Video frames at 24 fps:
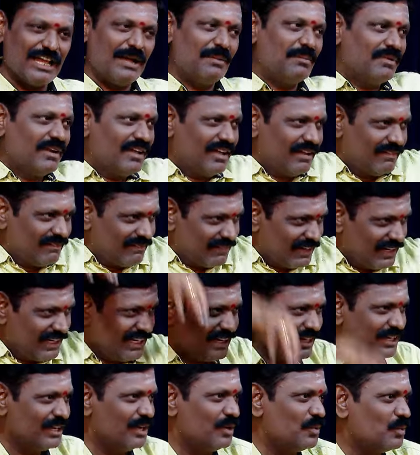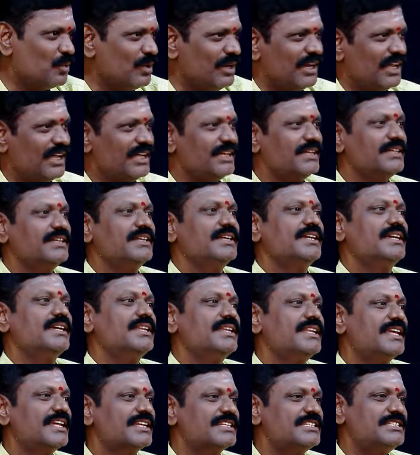நாம்ளா வழியினா உள்ளே
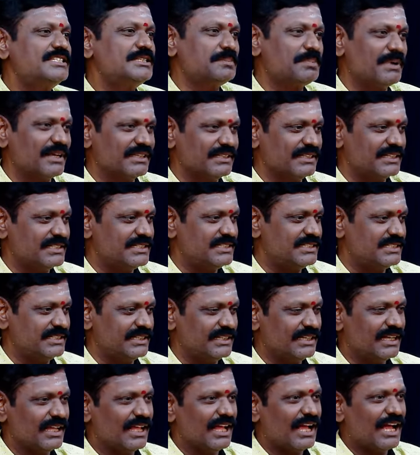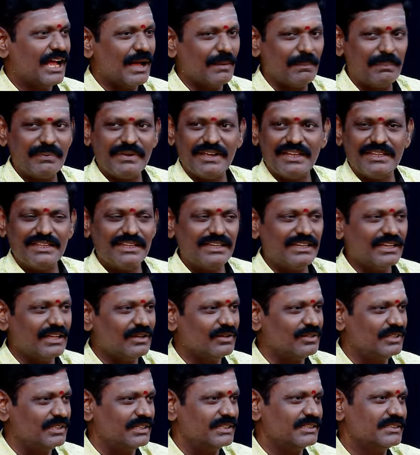நிறச்சி பார்த்தாச்சு அப்பயும் அது என்ன
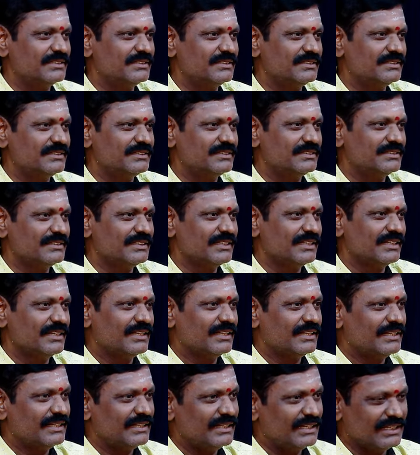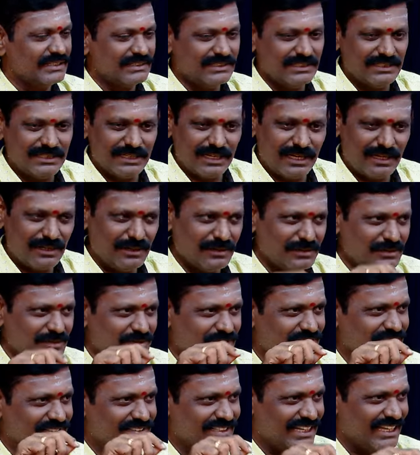ஆகுது எதுனாலும்
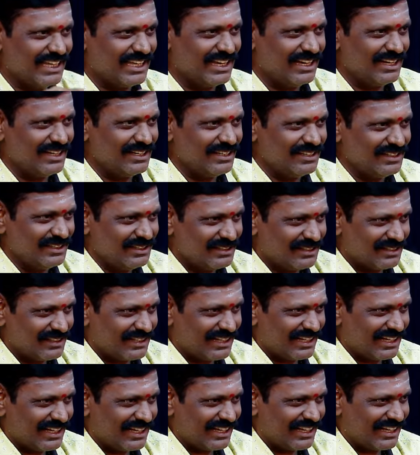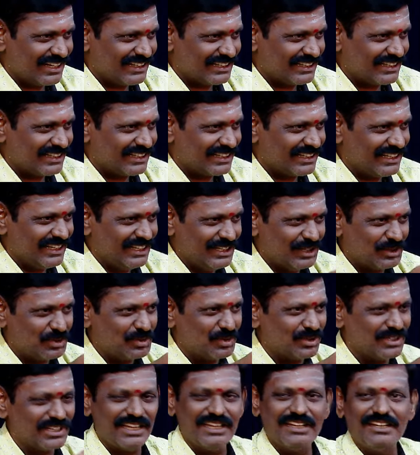செயல்னு அங்கே கீயை
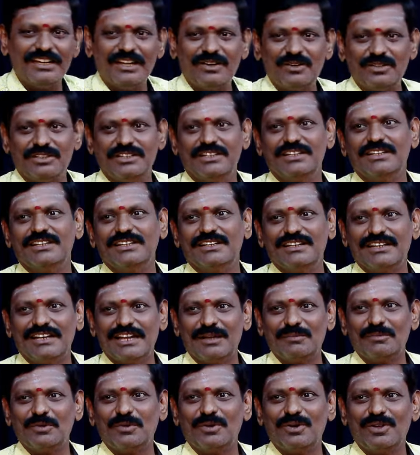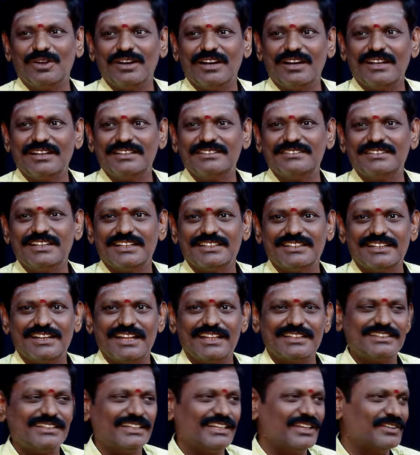தொட்டால் என்ன ஆகுது நம்ம இவ்வளோ காலம் சேர்த்தனா
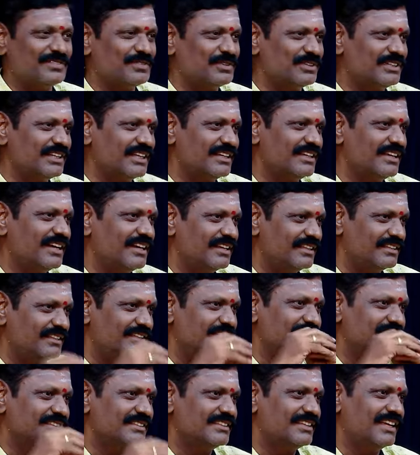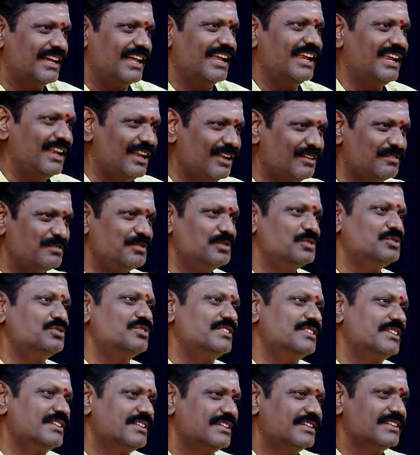அத்தனை எஃபோர்ட் என்ன ஆகிடுது எல்லாம் ஃபியூஸ்
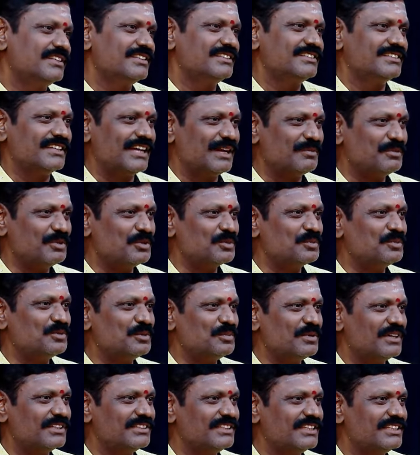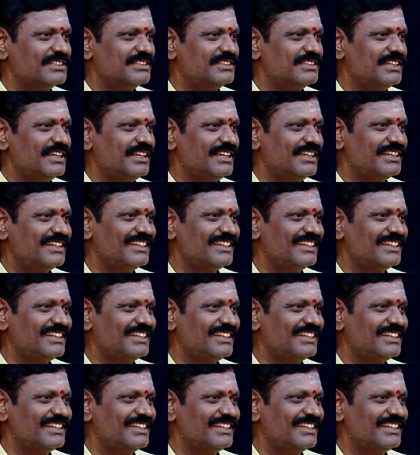சாமி கும்பிட்டு பார்த்தாச்சு